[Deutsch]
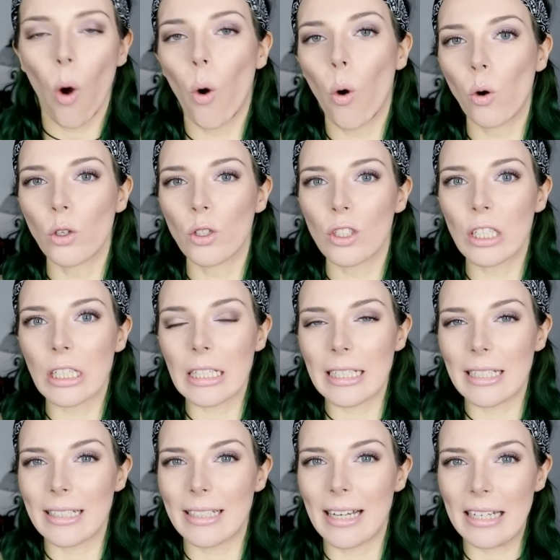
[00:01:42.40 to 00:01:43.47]
und
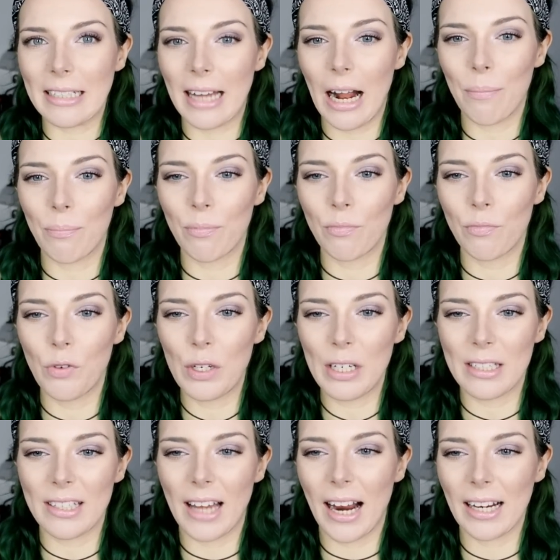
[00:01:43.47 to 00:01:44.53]
äh, deshalb würde
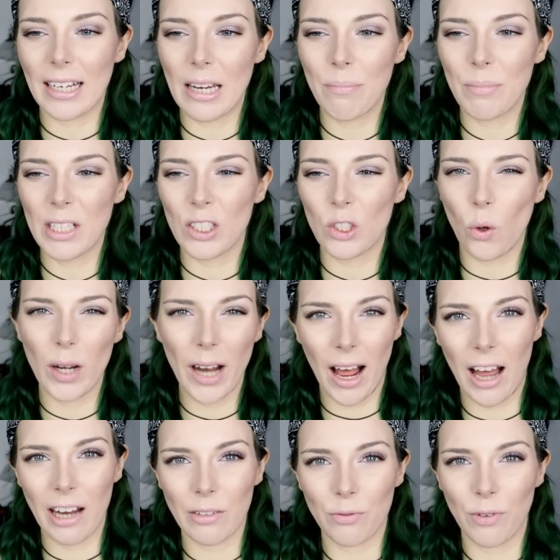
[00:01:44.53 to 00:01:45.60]
ich sagen, nehmen die so eine
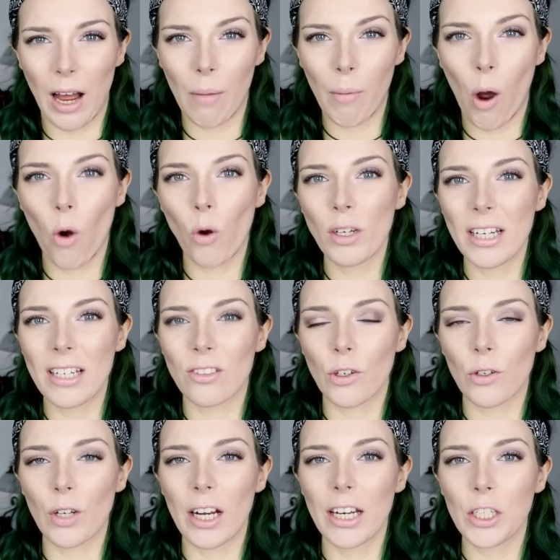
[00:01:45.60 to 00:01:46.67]
Art Farbe auch nicht
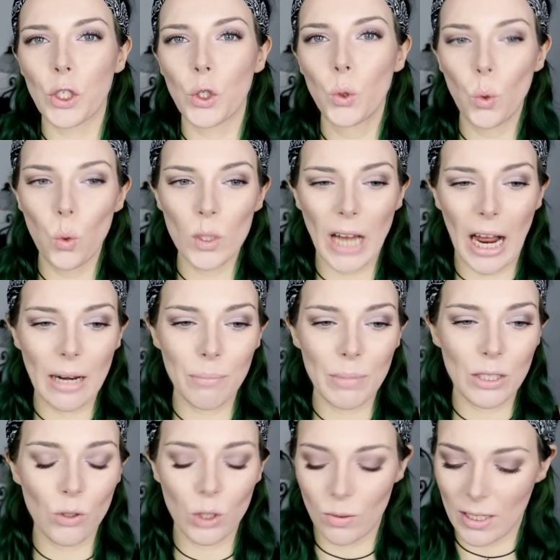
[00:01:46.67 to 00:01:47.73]
sonderlich gut an,
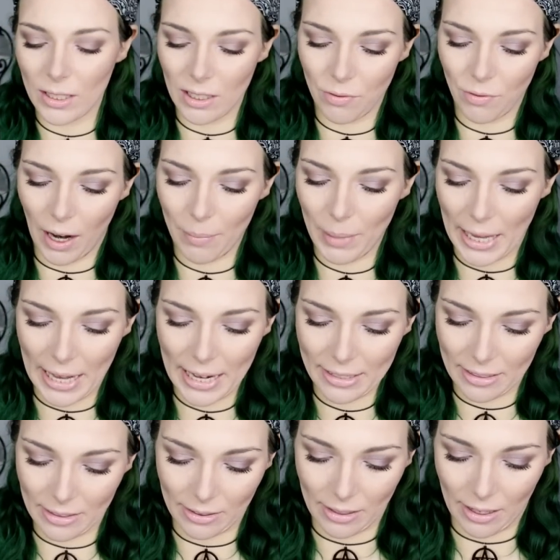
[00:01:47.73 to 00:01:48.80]
beziehungsweise die Farbe
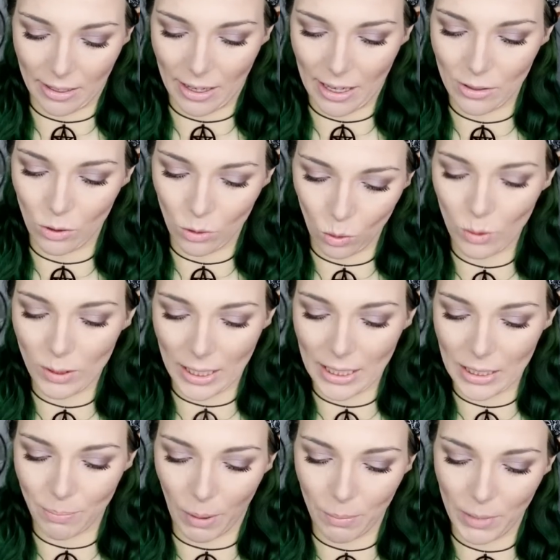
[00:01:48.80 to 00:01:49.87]
hält nicht lange. Also so sah
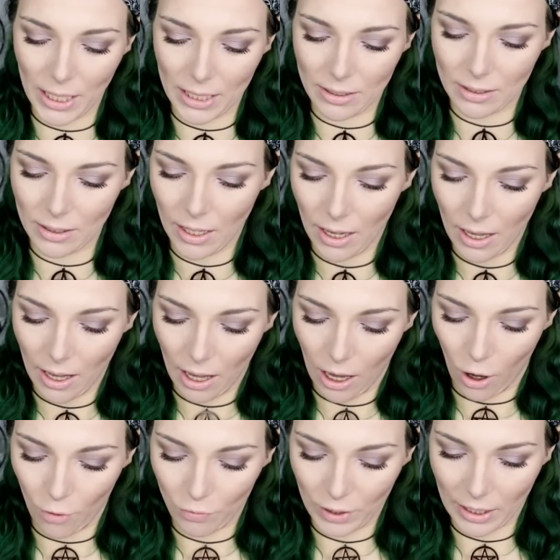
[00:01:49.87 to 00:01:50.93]
das bei mir jetzt
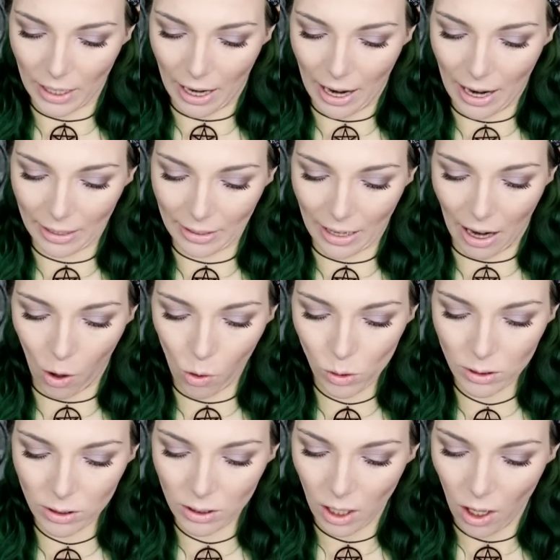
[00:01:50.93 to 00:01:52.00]
auf den Haaren
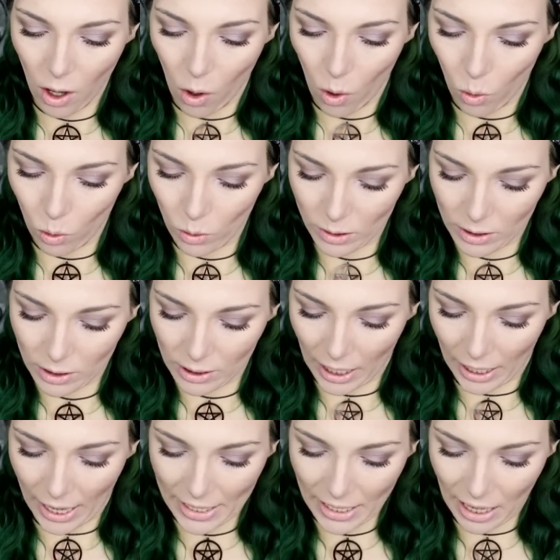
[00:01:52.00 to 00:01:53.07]
aus. Und
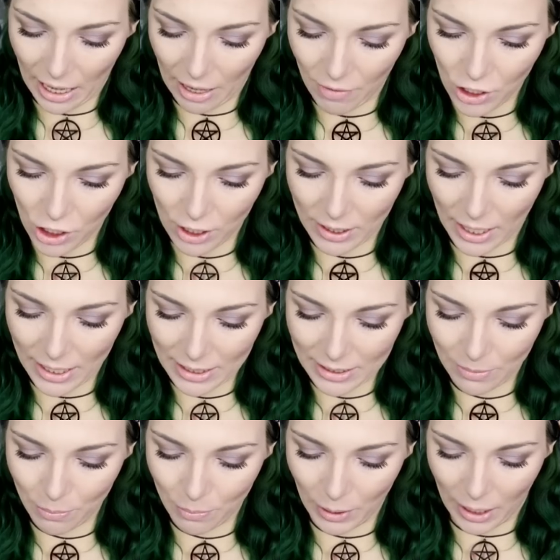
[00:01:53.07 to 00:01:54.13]
nach einer Haarwäsche sah
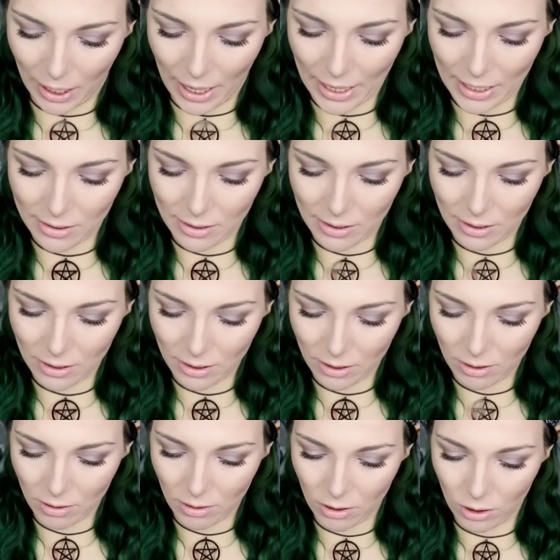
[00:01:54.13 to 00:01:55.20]
das bereits
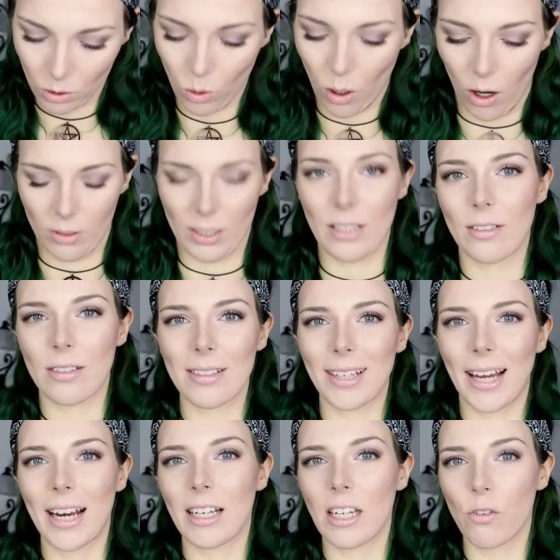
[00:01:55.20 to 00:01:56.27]
so aus. Also es ist
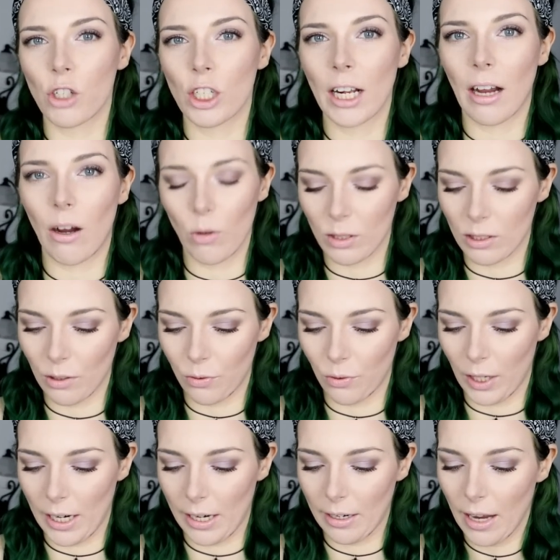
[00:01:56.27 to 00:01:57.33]
relativ schnell
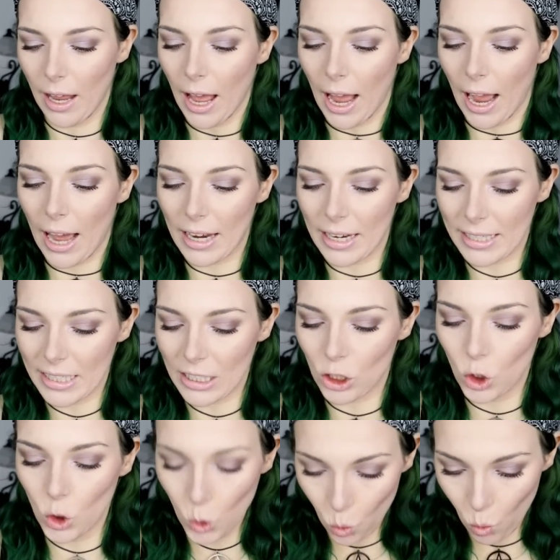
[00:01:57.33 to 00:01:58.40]
rausgefallen.
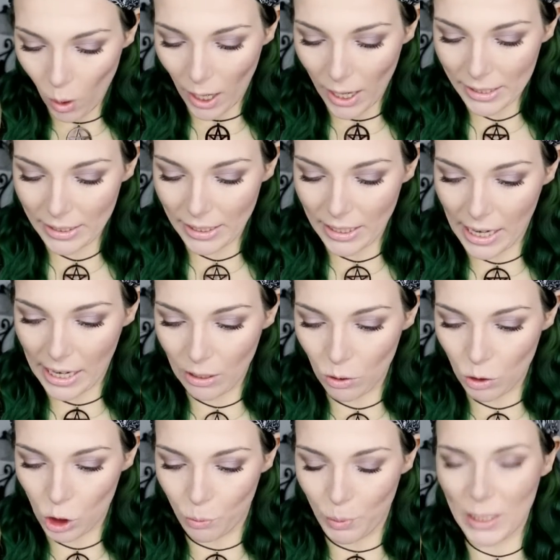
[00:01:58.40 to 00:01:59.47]
Allerdings nur in den Längen
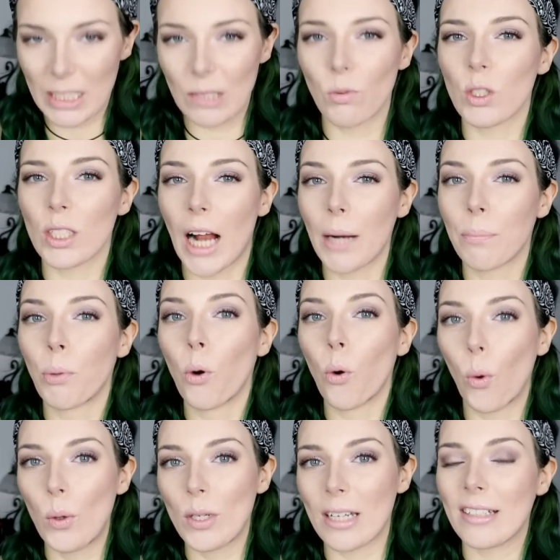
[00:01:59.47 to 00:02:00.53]
und Spitzen, wo sie halt
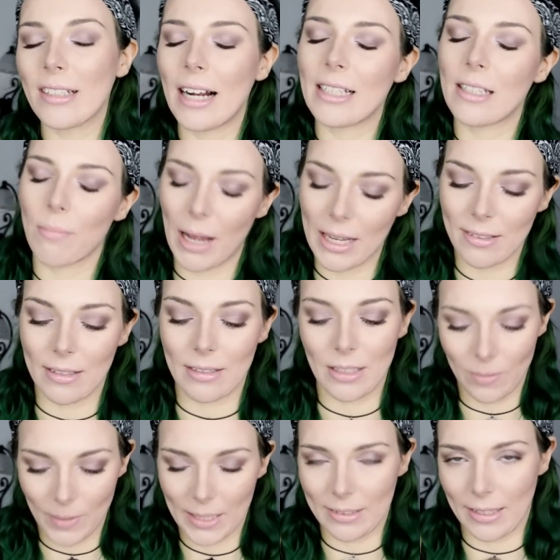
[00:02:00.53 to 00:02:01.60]
poröser sind als am Ansatz.
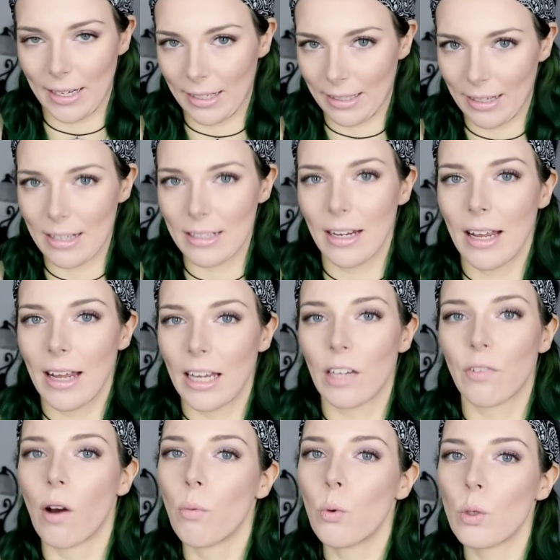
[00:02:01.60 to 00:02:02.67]
Deswegen sage ich halt, ich
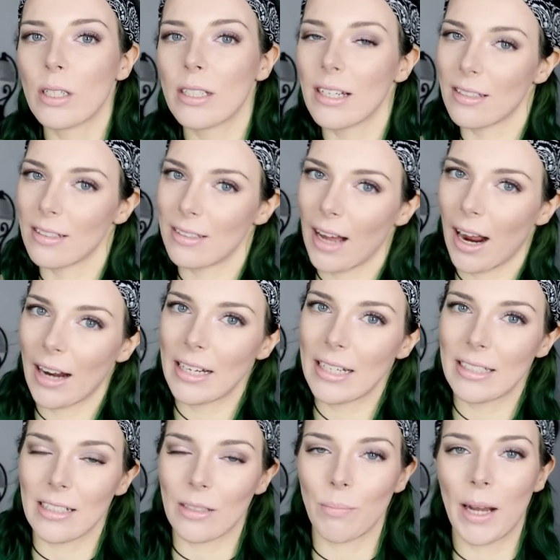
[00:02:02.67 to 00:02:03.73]
vermute, dass es daran
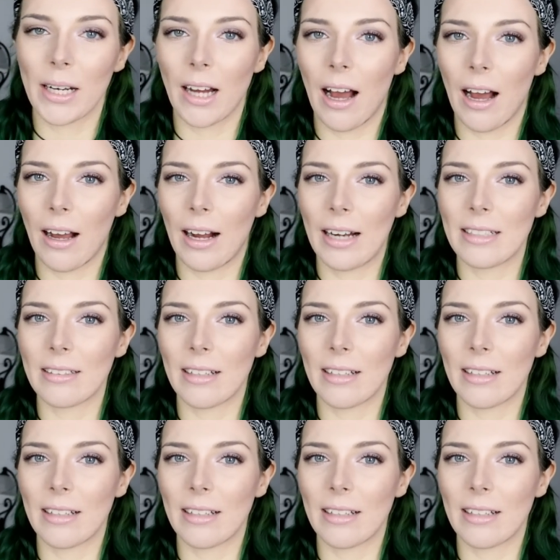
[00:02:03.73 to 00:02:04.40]
liegt, dass meine Haare halt